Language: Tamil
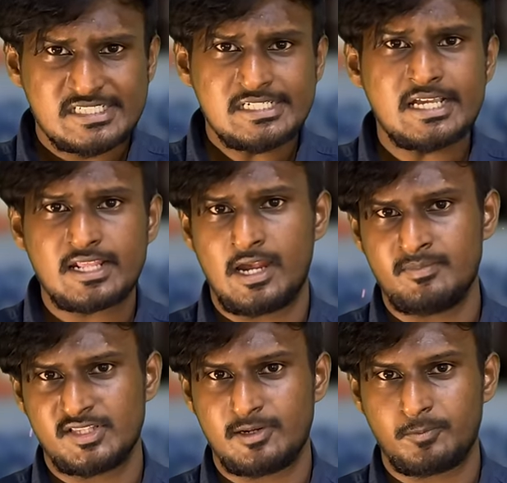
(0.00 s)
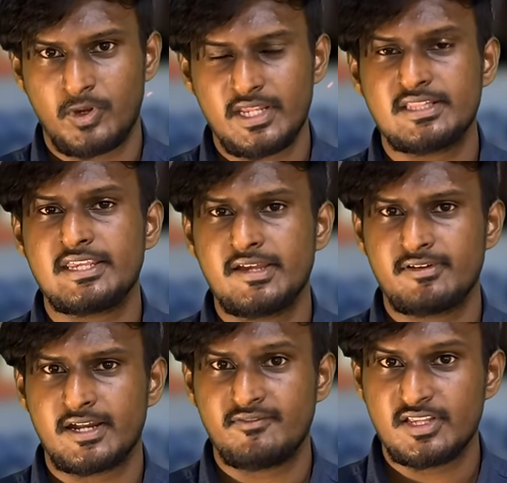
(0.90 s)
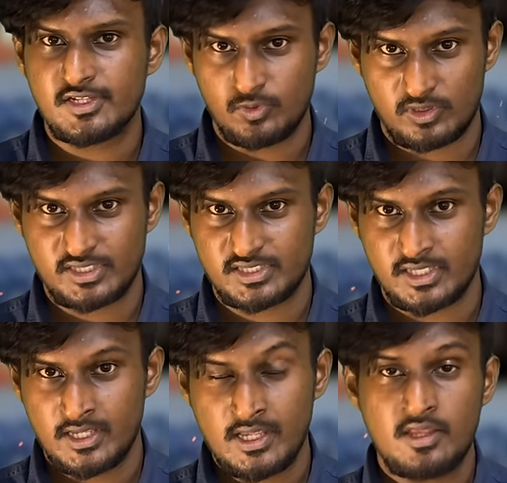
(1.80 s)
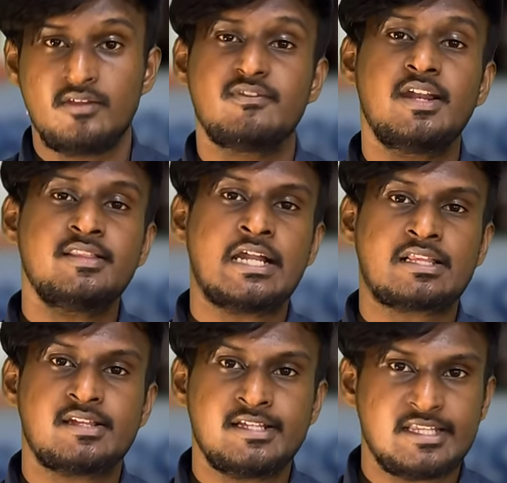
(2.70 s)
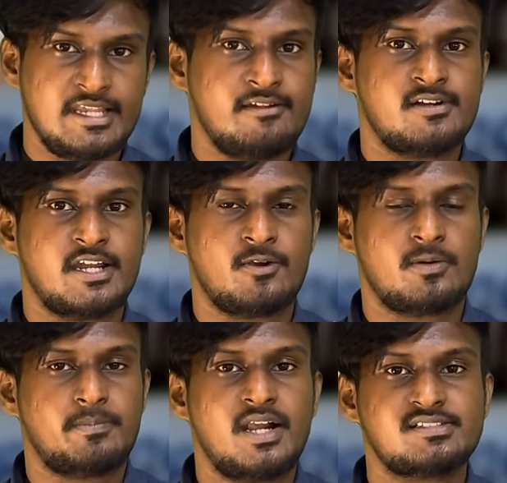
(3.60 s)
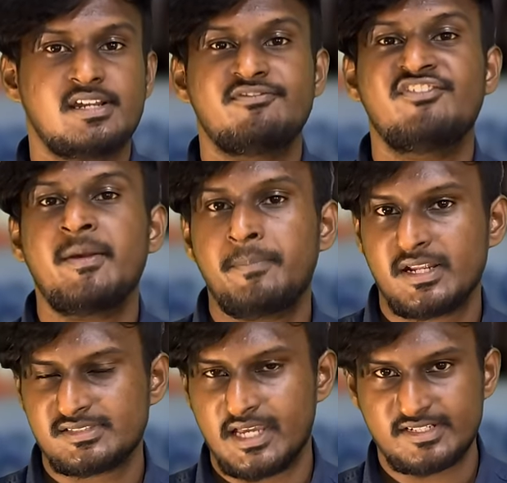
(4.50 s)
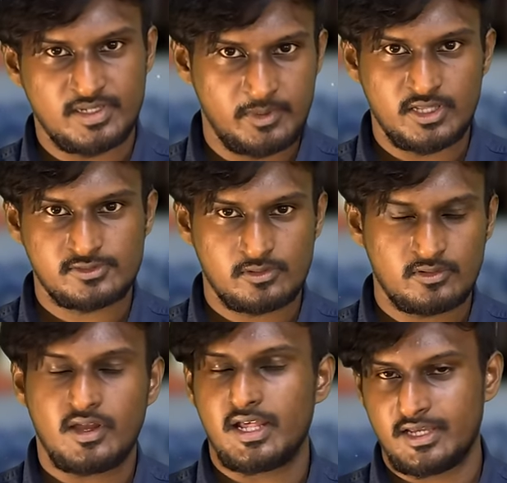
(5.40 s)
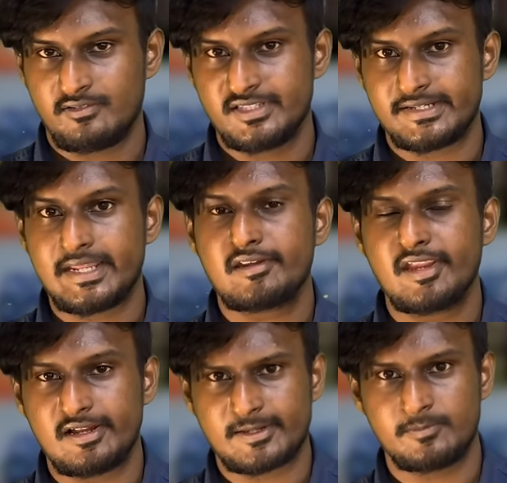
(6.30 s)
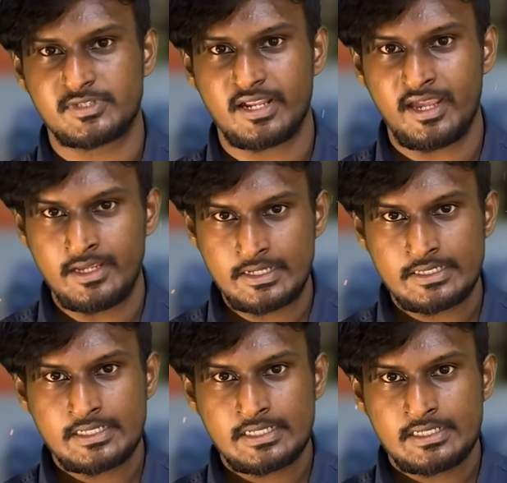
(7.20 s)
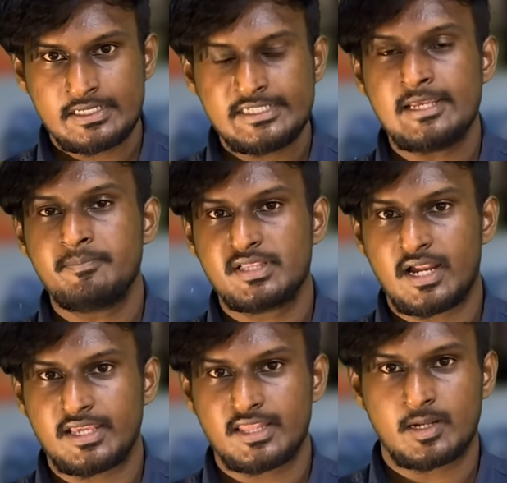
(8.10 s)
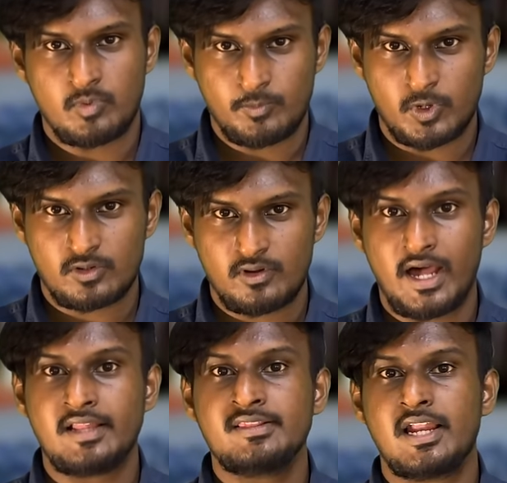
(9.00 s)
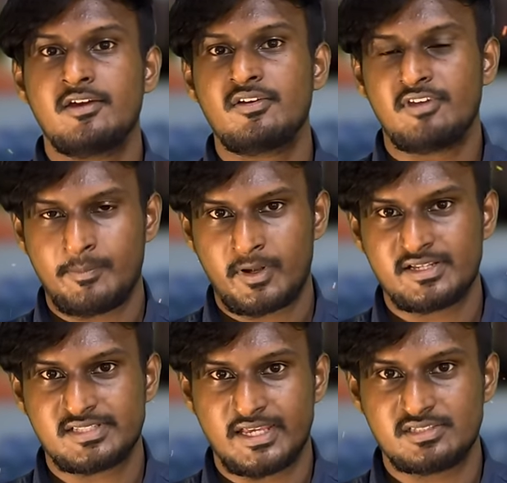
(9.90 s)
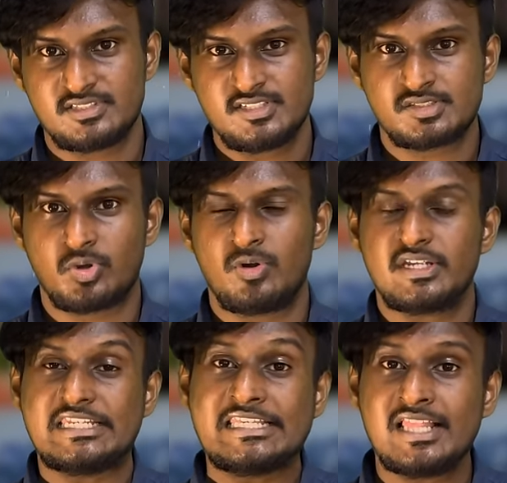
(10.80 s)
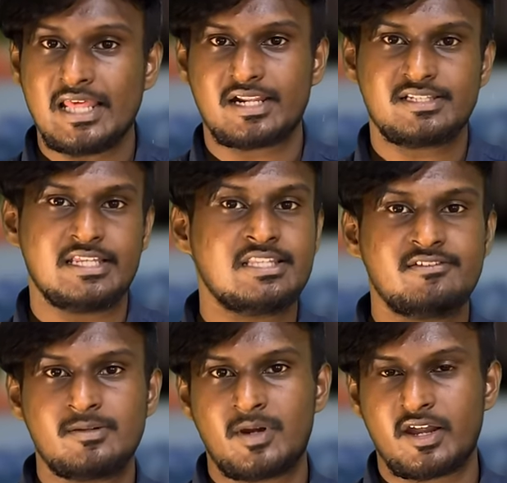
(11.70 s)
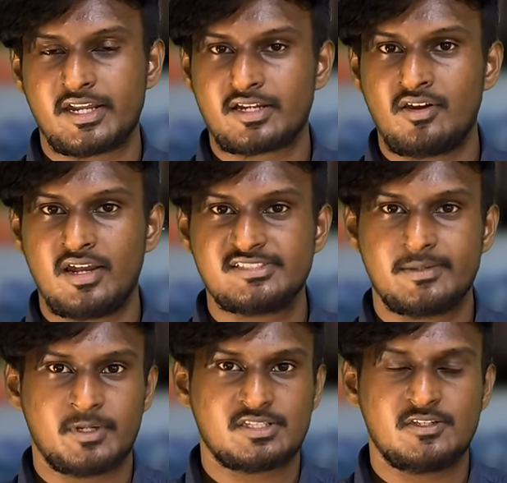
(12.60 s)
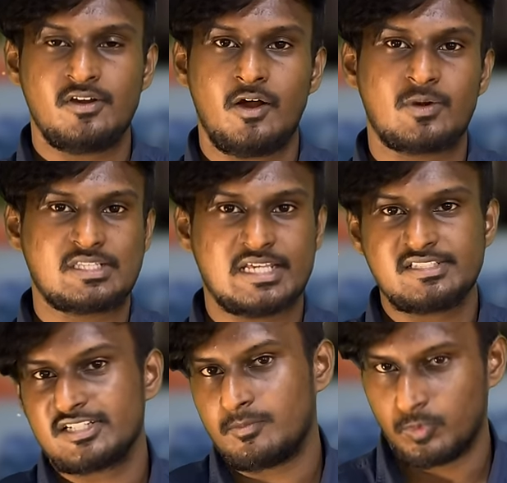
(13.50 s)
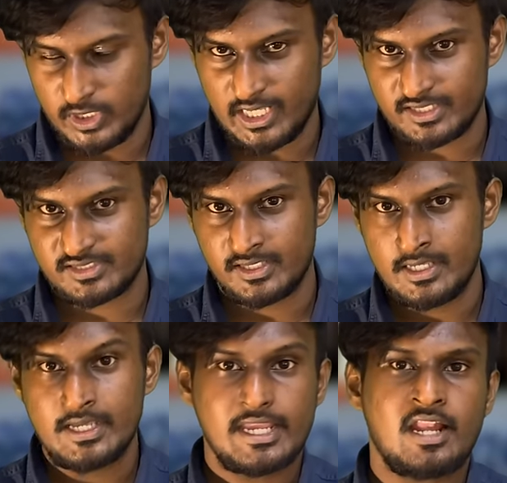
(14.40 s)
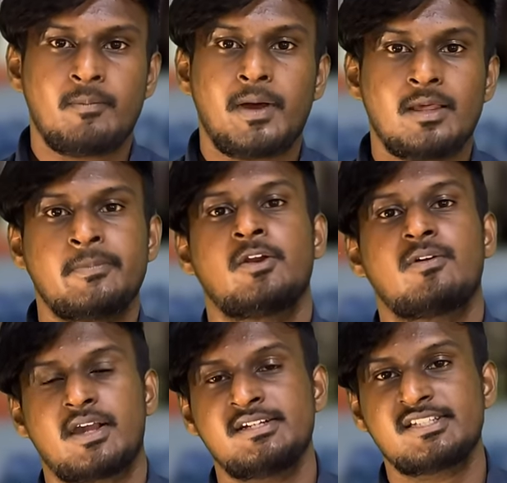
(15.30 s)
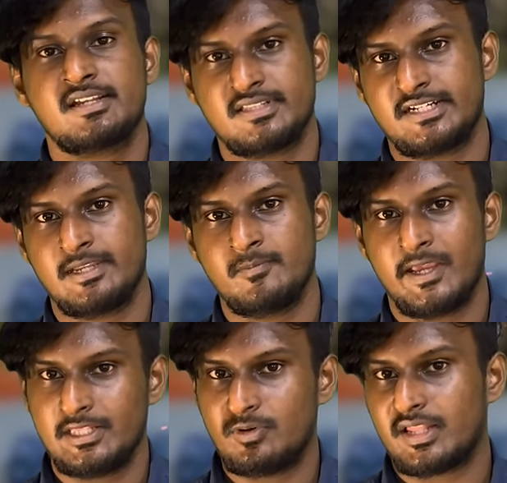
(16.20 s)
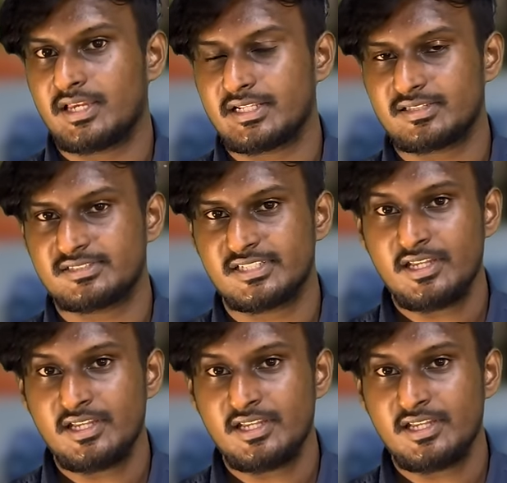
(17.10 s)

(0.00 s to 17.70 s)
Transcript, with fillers: சின்ன கிராமத்தில் போய் இந்த ஏவுகணை விழுந்து நொறுங்குது விழுந்த இடத்துல இந்த ஏவுகணையோட பார்ட்ஸ் எல்லாம் வேப்பரைஸ் ஆயிடுச்சு அப்படின்னு தான் சொல்லணும் அதாவது டெக்னிக்கல் டேர்ம்ஸில் இஎம்பித்தாலைக்கு தான் நம்ம போடணும் அந்த அளவுக்கு வேப்பரைஸ் ஆயிடுச்சு ஸோ இதிலேருந்து எந்த விதமான டெக்னாலஜியை பற்றியும் அவங்க தெரிஞ்சிக்க முடியாது ஏன்னா பல பேரோட கன்சர்ன் அந்த டைமில் இதுவாக தான் இருந்துச்சு